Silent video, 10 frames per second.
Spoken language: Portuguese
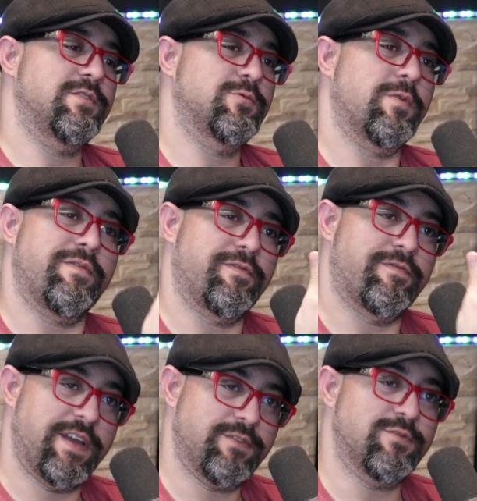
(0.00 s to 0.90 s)
o
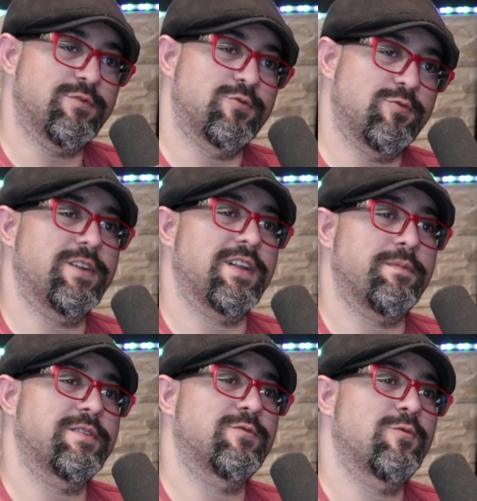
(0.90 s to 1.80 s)
efeito de
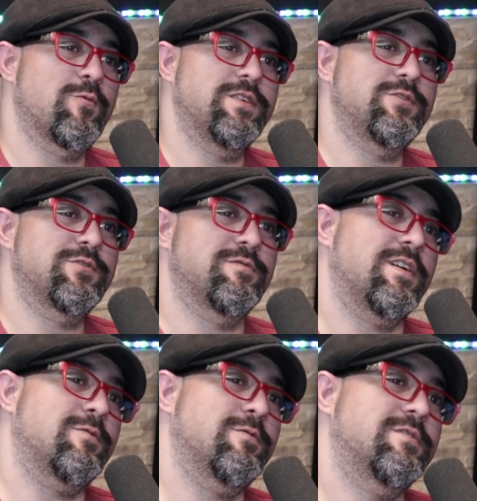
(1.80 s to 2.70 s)
tunelamento quântico vai
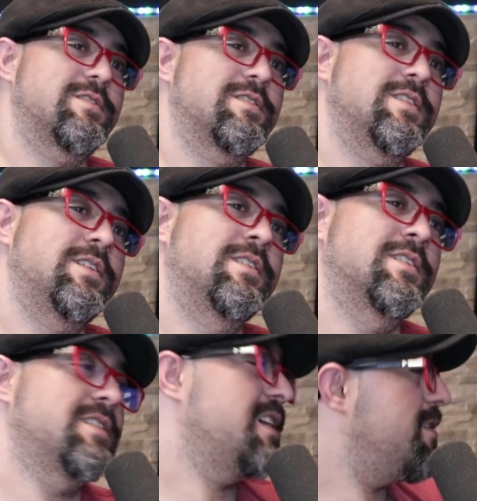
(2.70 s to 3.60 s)
acontecer.
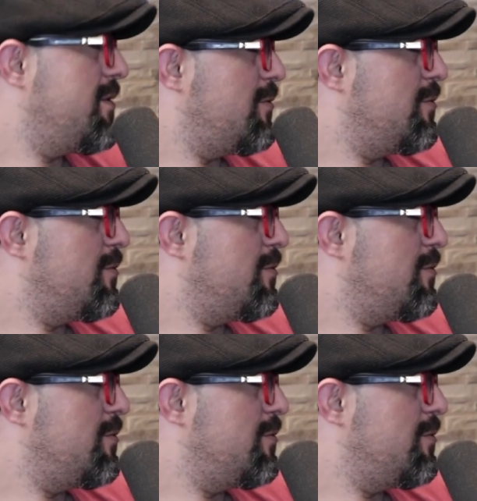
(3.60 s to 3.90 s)
Que é o... Ah,